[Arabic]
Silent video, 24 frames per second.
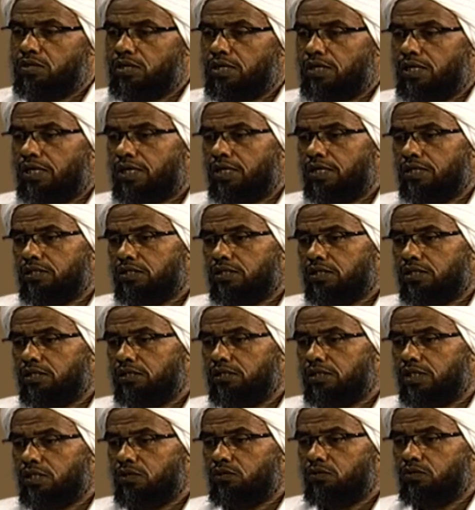الحاج
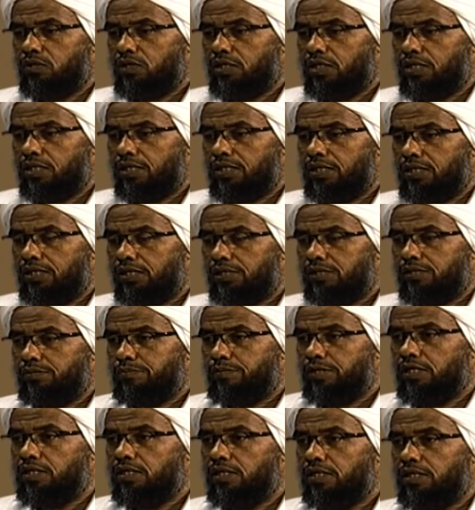قضاء الله
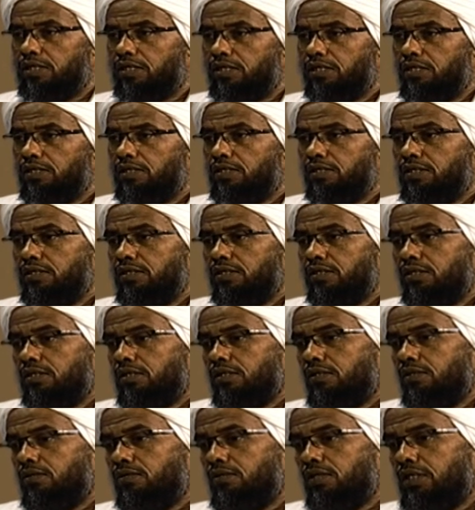اسبق
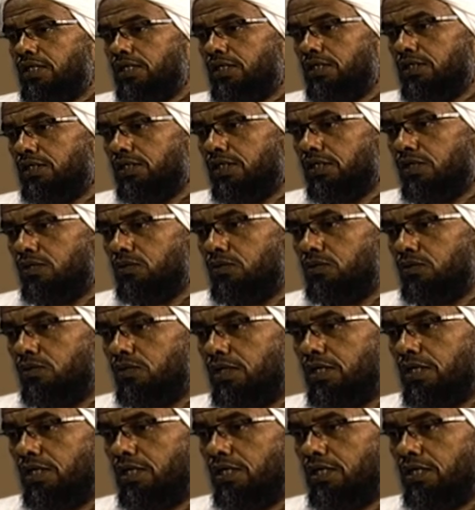وشرط
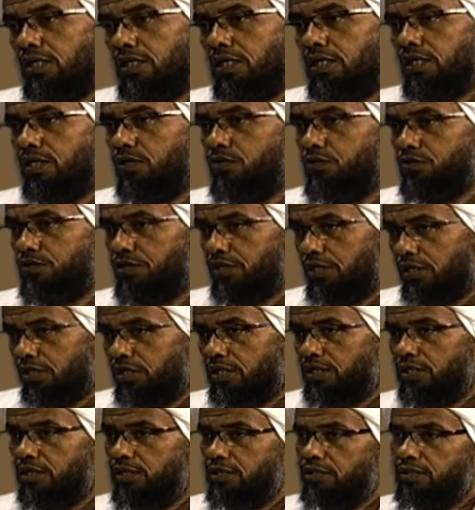الله
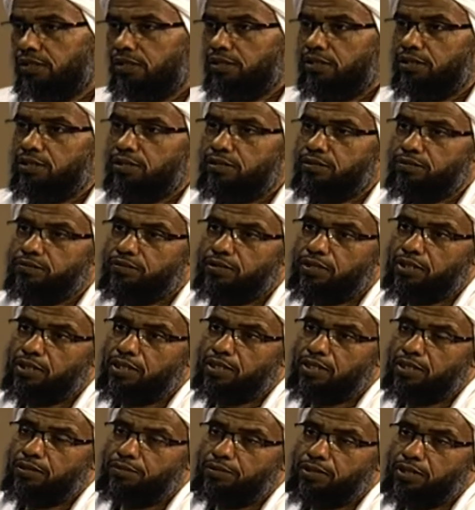اوثق
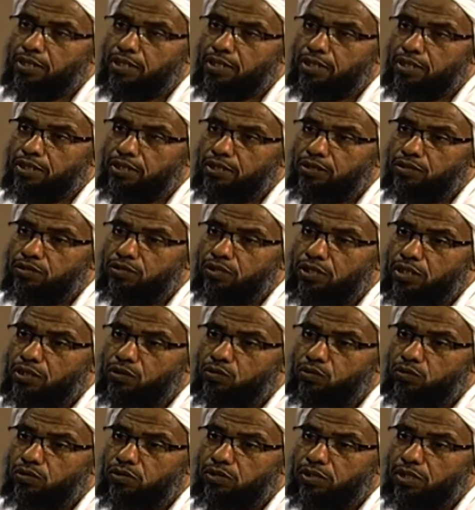فإن نبينا عليه الصلاة
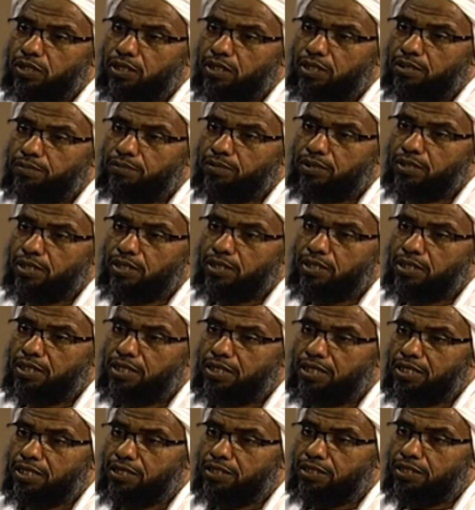والسلام قال
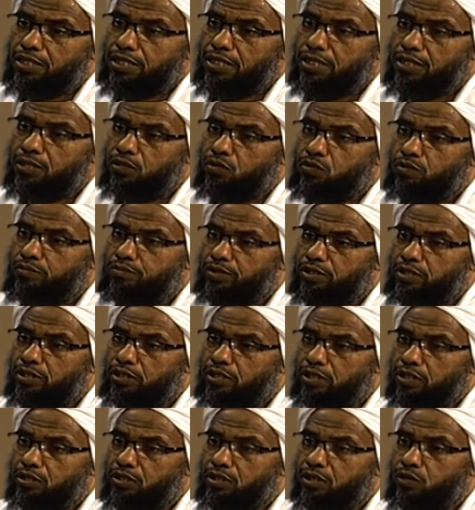إذا جاءكم من
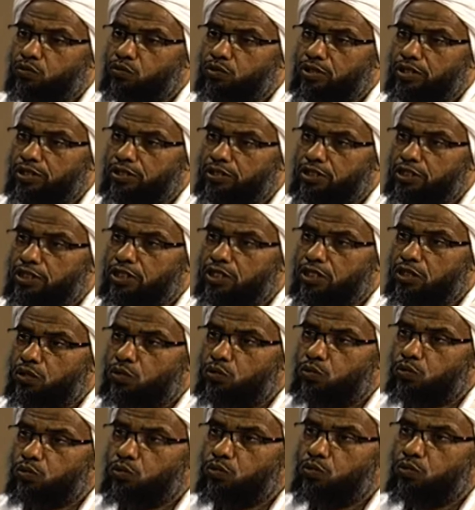ترضون
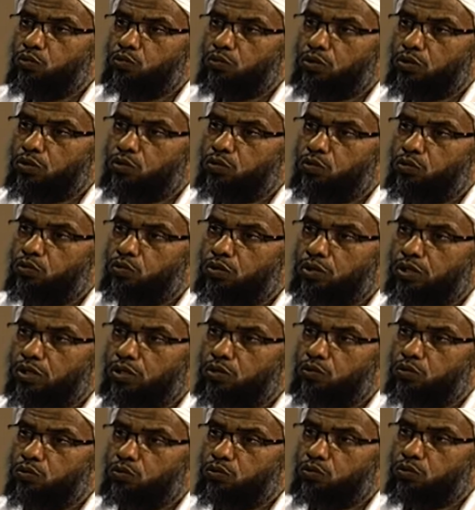دينه
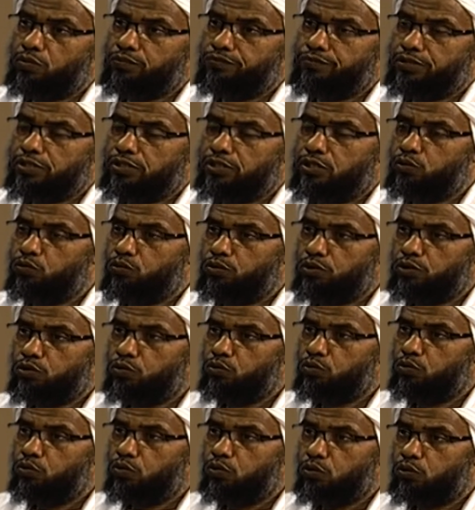وخلقه
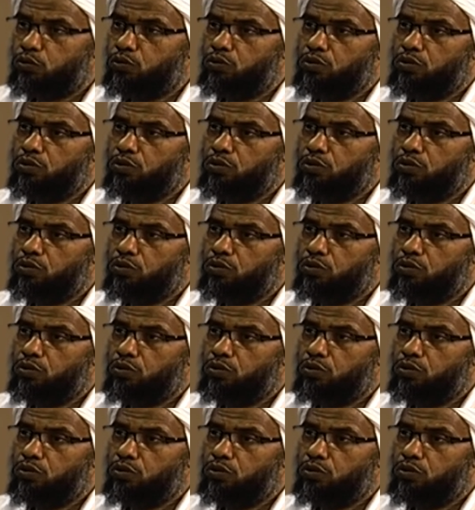فزوجوه